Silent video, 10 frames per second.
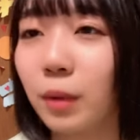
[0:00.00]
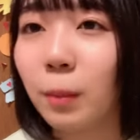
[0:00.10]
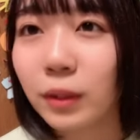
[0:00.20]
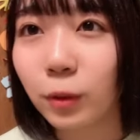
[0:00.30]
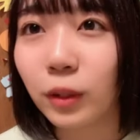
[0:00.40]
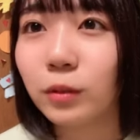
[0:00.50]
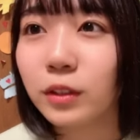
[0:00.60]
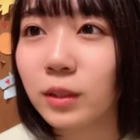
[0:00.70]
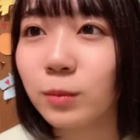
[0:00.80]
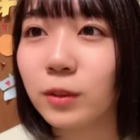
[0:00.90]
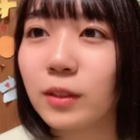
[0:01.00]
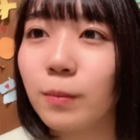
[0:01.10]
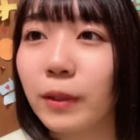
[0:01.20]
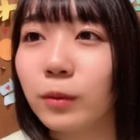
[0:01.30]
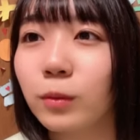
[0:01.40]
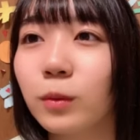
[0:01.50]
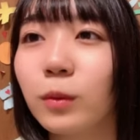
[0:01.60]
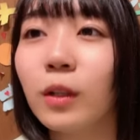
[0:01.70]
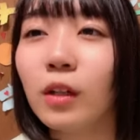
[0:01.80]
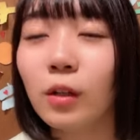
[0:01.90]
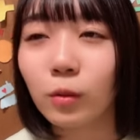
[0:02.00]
あんまり他のチームの先輩と